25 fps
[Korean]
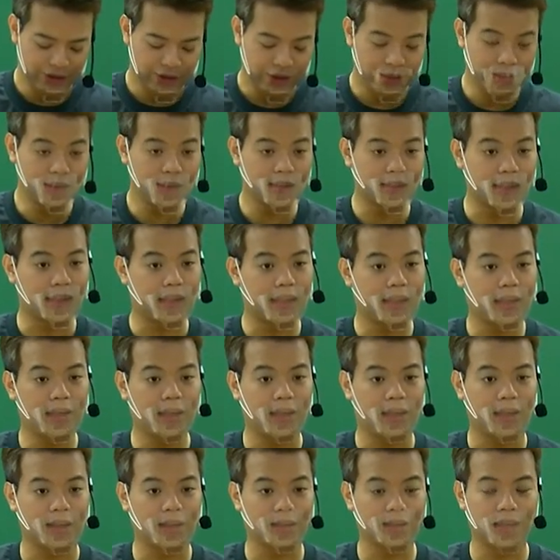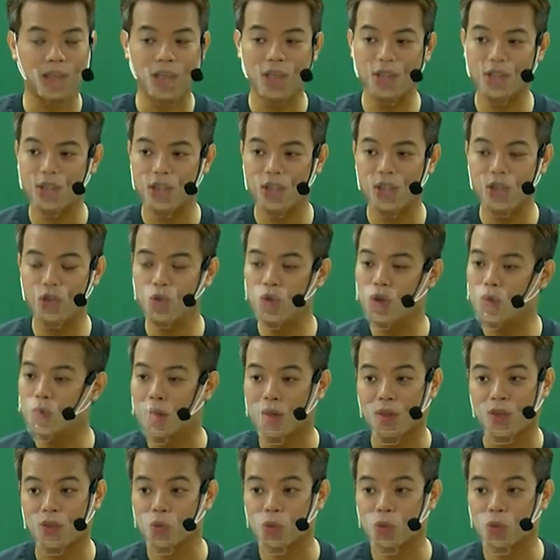그때 제가 사귄 지 일주일밖에